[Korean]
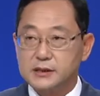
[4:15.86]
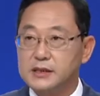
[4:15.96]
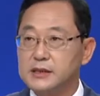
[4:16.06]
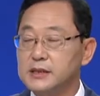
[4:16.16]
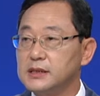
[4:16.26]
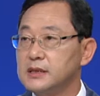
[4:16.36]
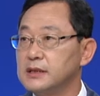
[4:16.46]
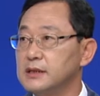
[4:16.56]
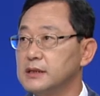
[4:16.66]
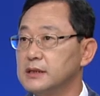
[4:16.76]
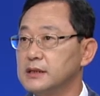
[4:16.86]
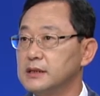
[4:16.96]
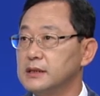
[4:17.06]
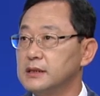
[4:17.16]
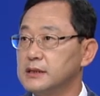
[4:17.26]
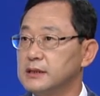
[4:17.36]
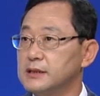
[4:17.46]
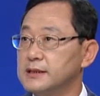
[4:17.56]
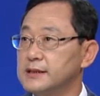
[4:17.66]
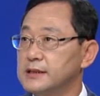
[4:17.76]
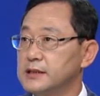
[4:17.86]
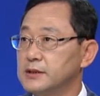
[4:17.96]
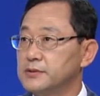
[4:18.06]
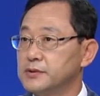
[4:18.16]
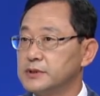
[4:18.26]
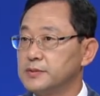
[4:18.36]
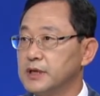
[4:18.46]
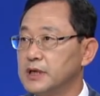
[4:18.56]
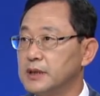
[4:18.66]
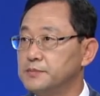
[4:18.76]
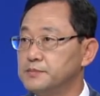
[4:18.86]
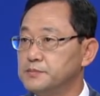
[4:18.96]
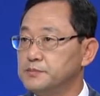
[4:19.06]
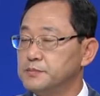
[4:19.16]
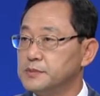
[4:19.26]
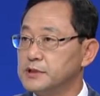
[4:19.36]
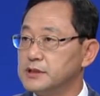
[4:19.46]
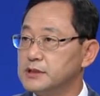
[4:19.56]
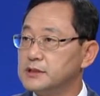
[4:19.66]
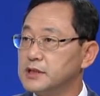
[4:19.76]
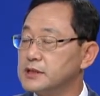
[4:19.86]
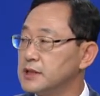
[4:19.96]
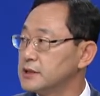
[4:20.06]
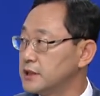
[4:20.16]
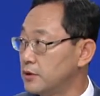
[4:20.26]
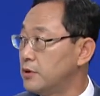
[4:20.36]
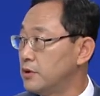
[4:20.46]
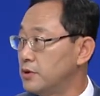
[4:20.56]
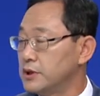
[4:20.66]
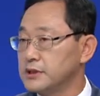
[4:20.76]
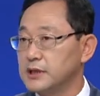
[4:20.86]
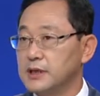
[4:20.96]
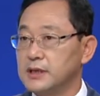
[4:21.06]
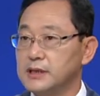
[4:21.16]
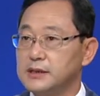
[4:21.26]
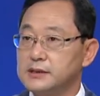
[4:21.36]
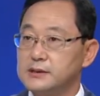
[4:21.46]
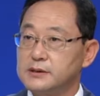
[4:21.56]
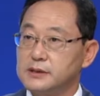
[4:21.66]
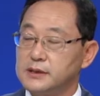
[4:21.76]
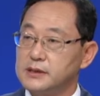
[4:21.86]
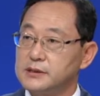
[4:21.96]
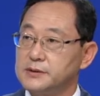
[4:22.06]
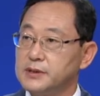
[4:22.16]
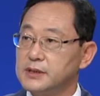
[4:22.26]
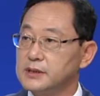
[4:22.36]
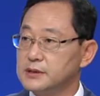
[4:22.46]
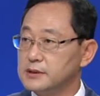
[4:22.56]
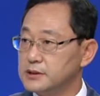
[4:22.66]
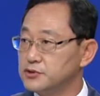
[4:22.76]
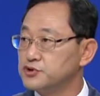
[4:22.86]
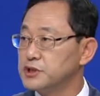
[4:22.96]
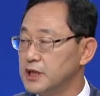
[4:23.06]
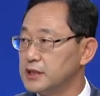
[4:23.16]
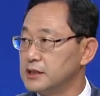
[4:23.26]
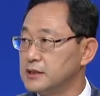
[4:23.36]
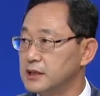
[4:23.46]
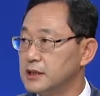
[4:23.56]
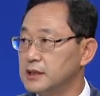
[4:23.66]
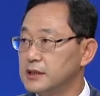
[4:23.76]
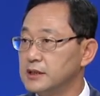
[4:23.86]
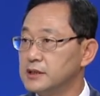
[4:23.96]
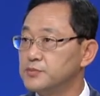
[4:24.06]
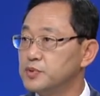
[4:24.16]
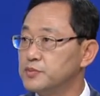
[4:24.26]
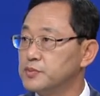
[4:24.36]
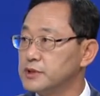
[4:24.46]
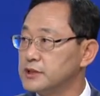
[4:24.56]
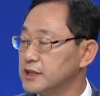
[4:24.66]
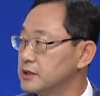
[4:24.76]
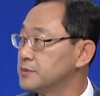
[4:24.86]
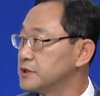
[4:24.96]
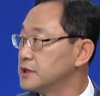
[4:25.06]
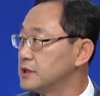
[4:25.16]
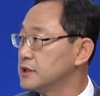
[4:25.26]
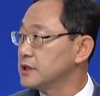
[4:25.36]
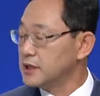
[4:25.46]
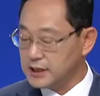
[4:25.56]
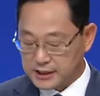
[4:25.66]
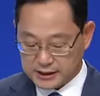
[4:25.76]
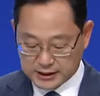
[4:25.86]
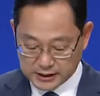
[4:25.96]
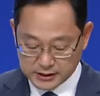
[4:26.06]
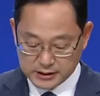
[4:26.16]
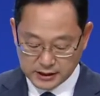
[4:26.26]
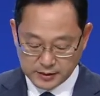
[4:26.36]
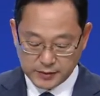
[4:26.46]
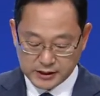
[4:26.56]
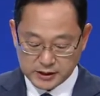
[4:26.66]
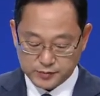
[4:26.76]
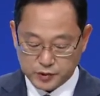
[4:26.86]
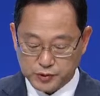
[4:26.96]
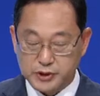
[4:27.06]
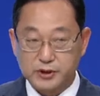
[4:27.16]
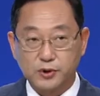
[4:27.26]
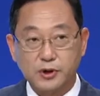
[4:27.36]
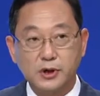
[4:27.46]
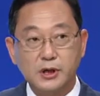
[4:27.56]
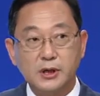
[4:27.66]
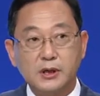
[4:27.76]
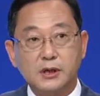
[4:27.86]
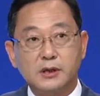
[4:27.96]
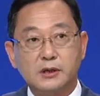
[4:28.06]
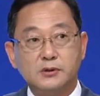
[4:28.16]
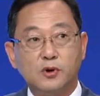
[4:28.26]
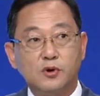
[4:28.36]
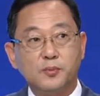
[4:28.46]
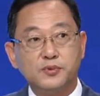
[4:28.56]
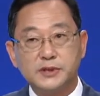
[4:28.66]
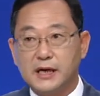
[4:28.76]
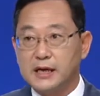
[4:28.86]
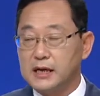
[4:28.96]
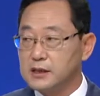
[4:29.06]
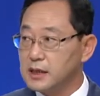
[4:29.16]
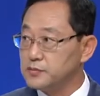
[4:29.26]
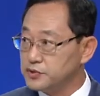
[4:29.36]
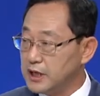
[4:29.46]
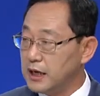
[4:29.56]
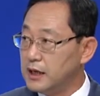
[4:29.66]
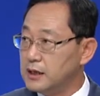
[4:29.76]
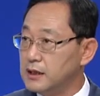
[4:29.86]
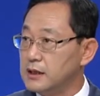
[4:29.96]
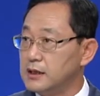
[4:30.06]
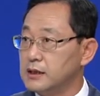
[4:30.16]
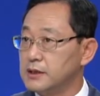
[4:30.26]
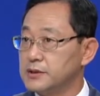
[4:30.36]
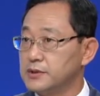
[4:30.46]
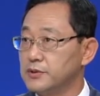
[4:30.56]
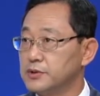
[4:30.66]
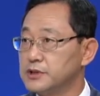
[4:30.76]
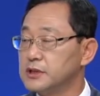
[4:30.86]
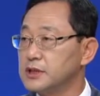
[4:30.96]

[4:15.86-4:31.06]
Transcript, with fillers: 특히 어, 지금 해남 음, 신청사가 새로 이렇게 에, 신축이 돼야 되는데 이런 부분부터 차질 없이 해나겠다는 가 말씀도 드리고요. 어, 농업 분야, 관광 분야, 어, 그리고